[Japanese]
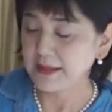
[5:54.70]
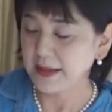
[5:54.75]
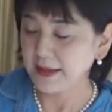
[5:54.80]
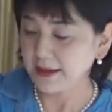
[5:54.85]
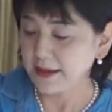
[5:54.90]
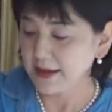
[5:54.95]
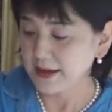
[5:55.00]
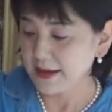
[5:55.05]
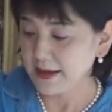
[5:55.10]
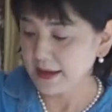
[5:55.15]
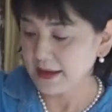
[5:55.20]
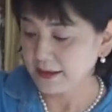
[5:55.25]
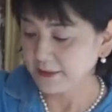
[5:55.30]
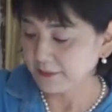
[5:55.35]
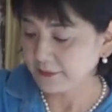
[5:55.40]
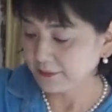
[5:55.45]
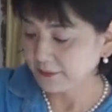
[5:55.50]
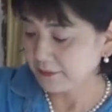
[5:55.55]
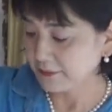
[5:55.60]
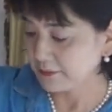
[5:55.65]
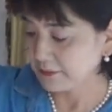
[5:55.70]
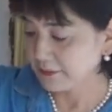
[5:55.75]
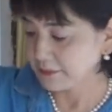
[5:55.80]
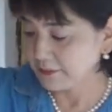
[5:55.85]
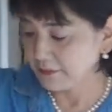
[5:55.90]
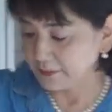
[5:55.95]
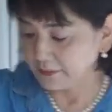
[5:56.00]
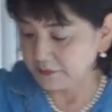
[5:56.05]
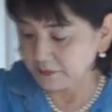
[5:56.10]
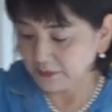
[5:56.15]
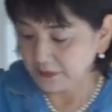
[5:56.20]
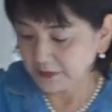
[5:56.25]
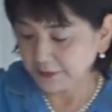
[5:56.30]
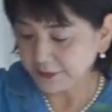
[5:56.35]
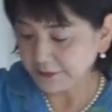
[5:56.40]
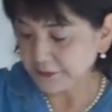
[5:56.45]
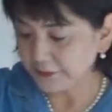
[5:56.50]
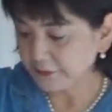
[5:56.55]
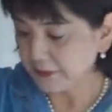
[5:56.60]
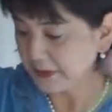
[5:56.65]
であ
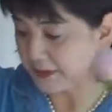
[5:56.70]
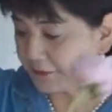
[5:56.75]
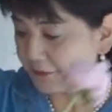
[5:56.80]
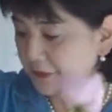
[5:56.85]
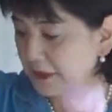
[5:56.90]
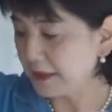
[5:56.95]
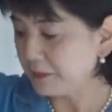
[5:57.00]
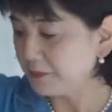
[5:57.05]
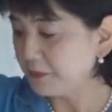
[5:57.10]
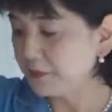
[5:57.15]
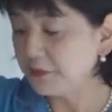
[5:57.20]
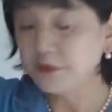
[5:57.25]
のー、私はですね